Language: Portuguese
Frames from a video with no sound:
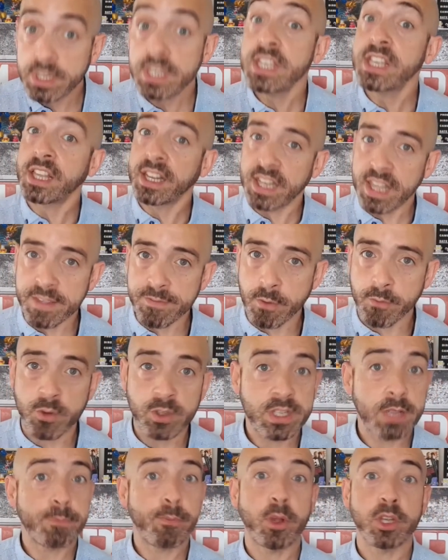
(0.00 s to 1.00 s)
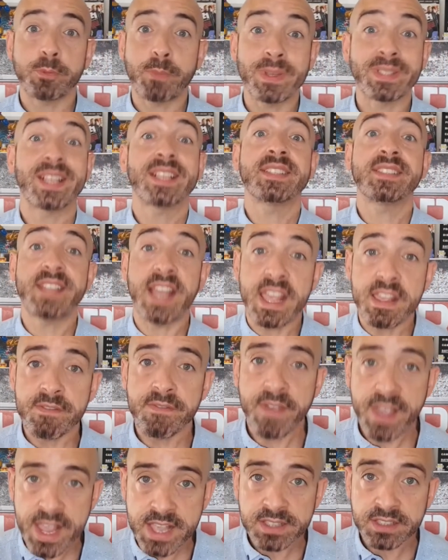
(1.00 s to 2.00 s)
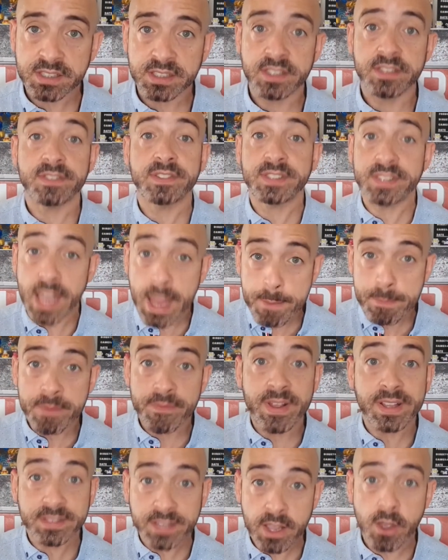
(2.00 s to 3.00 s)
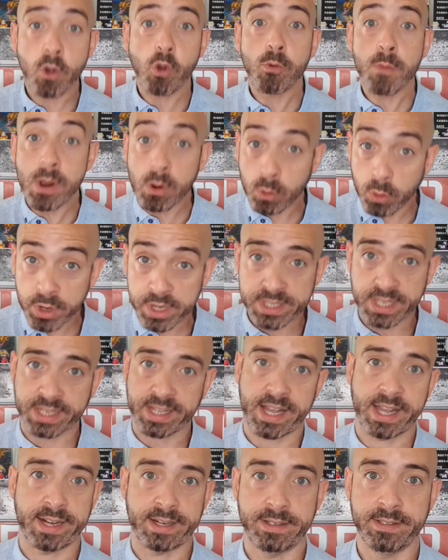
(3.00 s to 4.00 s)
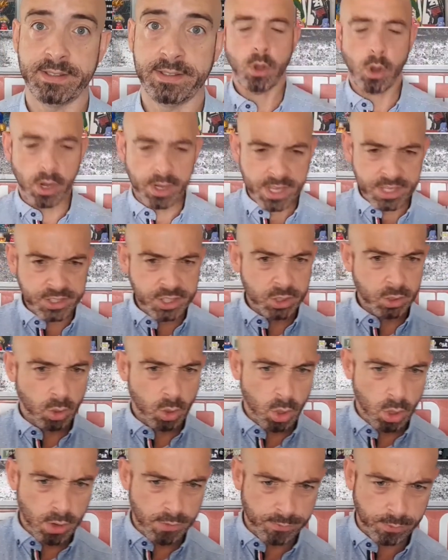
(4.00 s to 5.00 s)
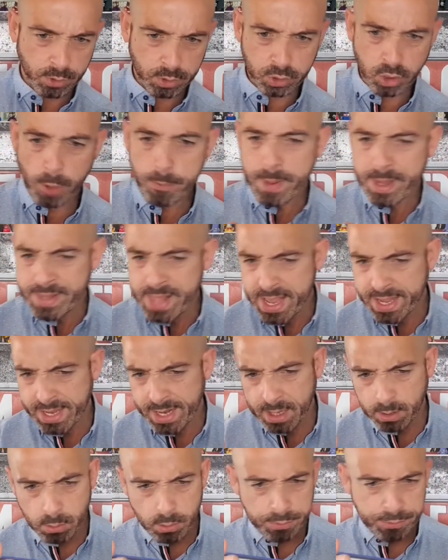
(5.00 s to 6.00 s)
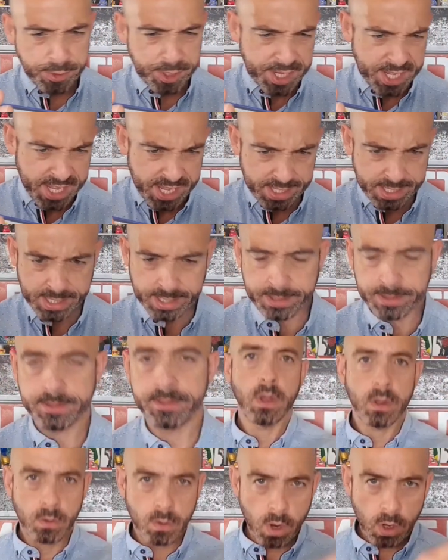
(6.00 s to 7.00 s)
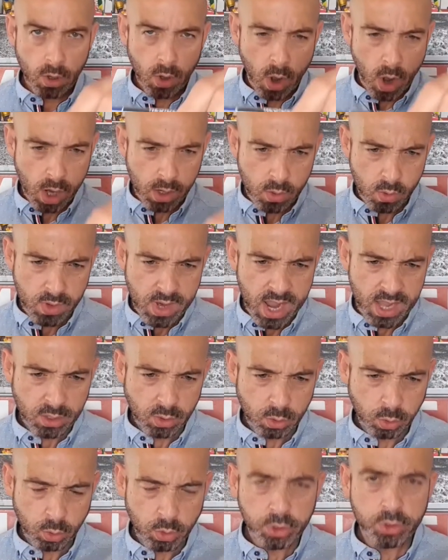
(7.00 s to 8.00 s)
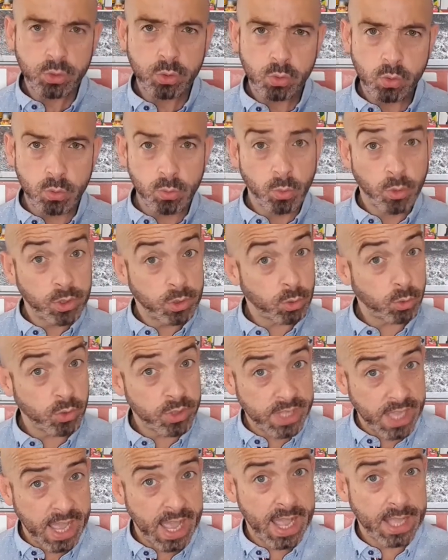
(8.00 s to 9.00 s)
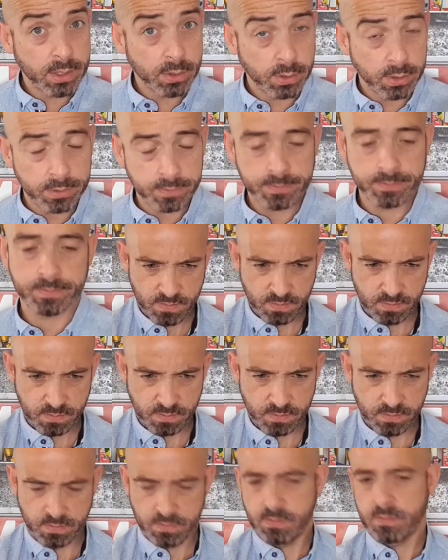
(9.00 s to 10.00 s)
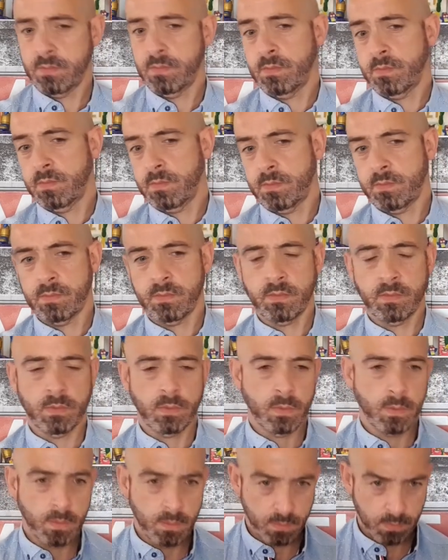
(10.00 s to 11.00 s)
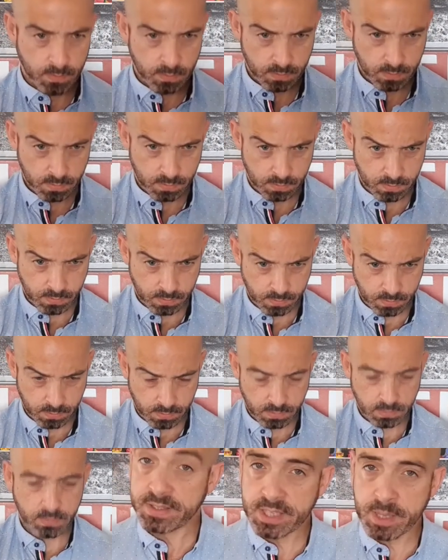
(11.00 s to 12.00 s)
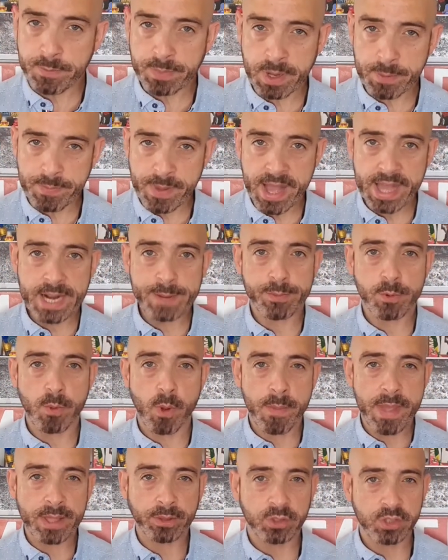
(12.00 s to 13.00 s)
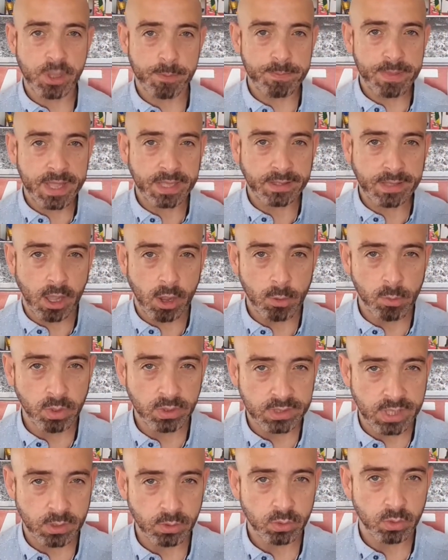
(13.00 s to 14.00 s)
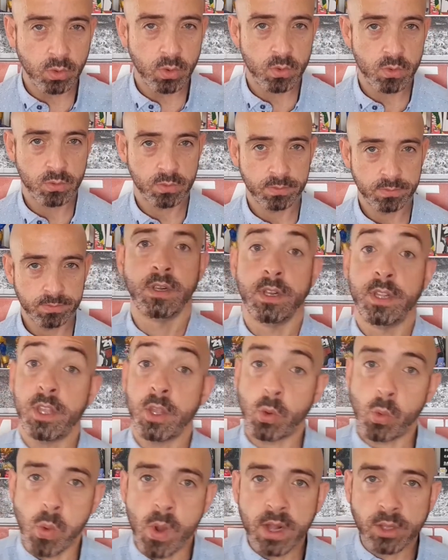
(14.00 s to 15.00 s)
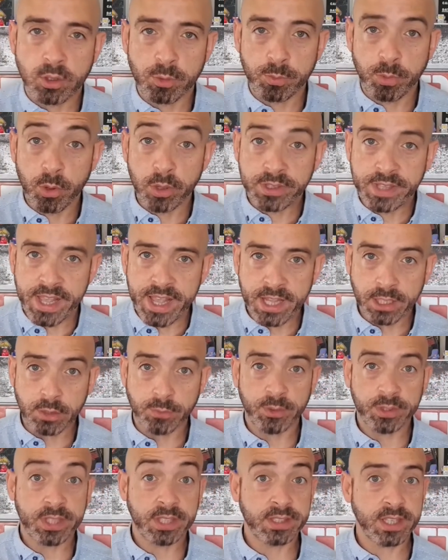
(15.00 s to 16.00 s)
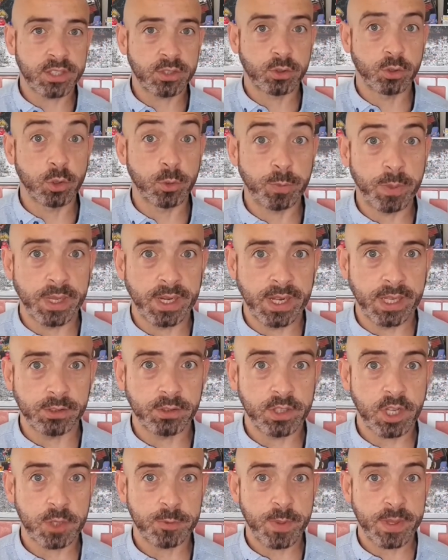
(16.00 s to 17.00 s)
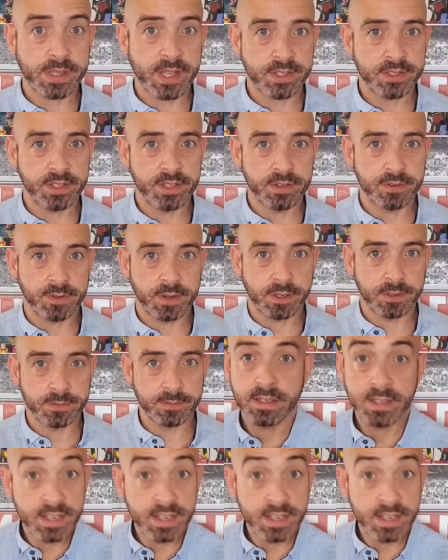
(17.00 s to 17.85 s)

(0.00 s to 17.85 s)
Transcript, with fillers: Incrível, você pode passar 100 vezes que sempre vai sair alguma coisa, cara. Olha de novo, só para dar aquela conferida. Coloca o cartucho com muito cuidado. Verifica se está direitinho e se prepara para o momento de apertar o botão do on. Enquanto por dentro você está suspirando de expectativa.